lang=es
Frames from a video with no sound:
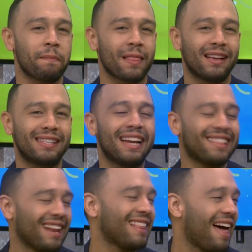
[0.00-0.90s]

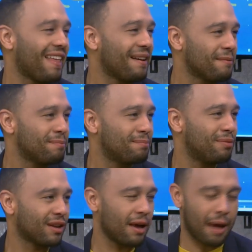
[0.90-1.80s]
ser tratada. Así
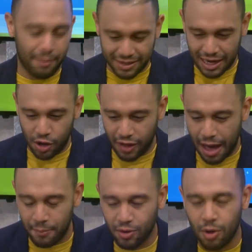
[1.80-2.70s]
es. Porque a veces lo
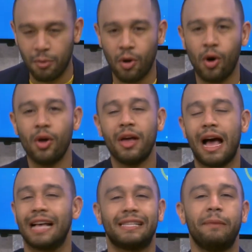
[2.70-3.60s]
dejamos como
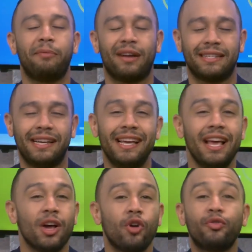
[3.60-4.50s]
así por así.
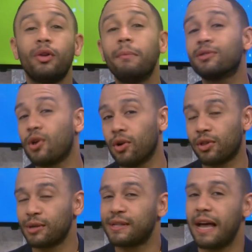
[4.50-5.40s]
Continuamos con
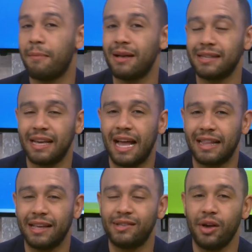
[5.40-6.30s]
otros temas y
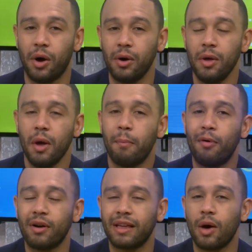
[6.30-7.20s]
atención
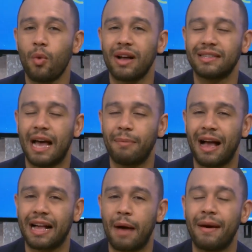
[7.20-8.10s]
porque WhatsApp
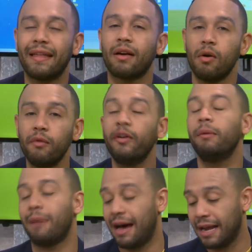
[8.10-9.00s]
acaba de
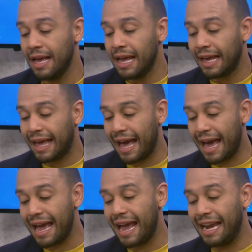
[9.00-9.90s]
confirmar
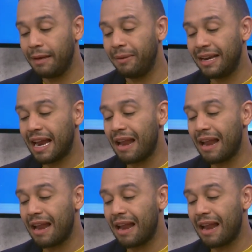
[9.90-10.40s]
que elimina la